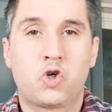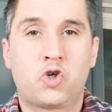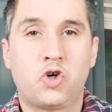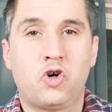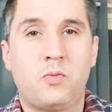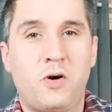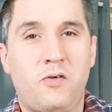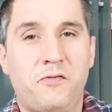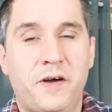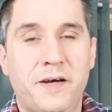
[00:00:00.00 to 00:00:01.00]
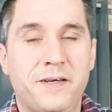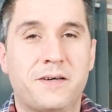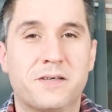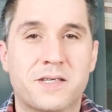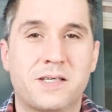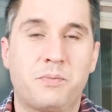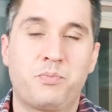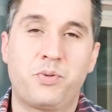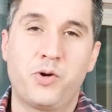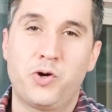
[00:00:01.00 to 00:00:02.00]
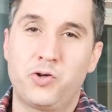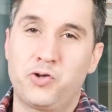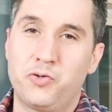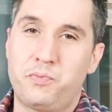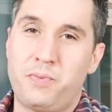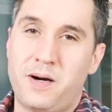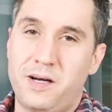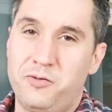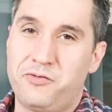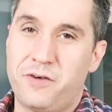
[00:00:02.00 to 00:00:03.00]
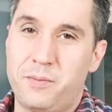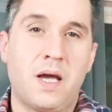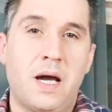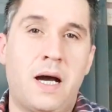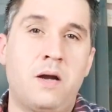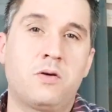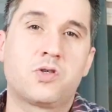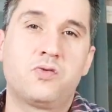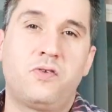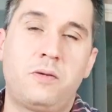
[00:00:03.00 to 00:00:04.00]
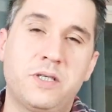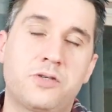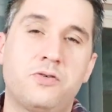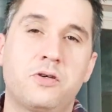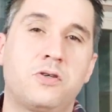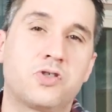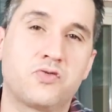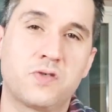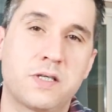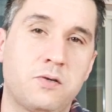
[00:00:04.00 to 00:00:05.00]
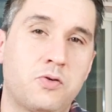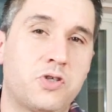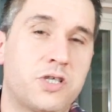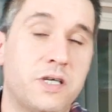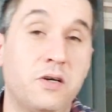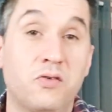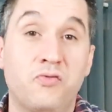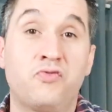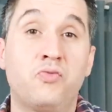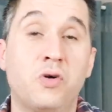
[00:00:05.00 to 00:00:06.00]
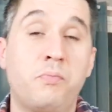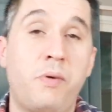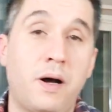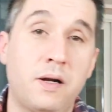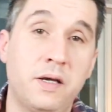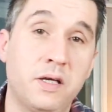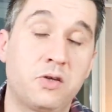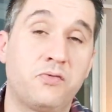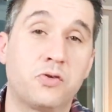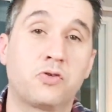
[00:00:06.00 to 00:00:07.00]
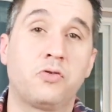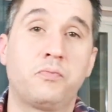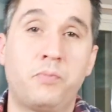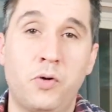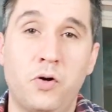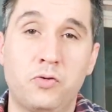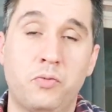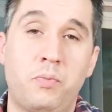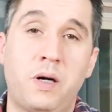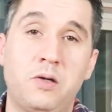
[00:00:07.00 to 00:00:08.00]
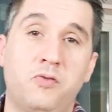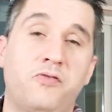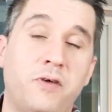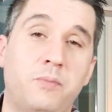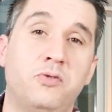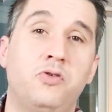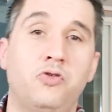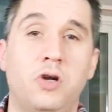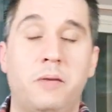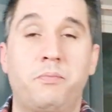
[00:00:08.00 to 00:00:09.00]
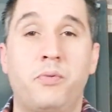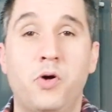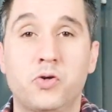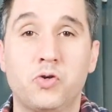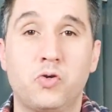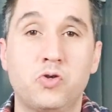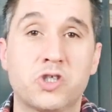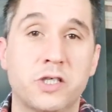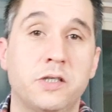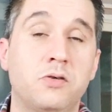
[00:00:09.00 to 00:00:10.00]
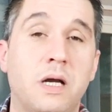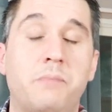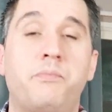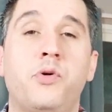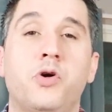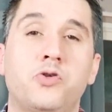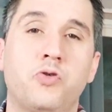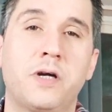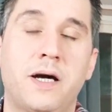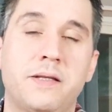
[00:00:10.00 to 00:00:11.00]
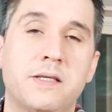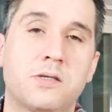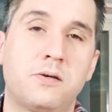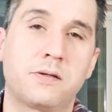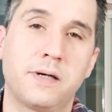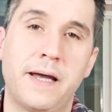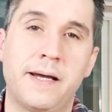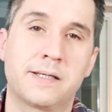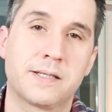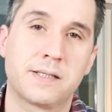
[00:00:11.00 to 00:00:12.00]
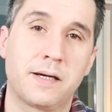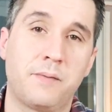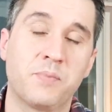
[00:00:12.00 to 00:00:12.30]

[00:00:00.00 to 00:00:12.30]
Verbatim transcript: Comment vaincre sa peur de parler aux femmes alors souvent, messieurs, quand je vous ai en coaching, vous me parlez de votre peur de parler aux femmes, de la peur du rejet, de la peur du regard des autres, etc.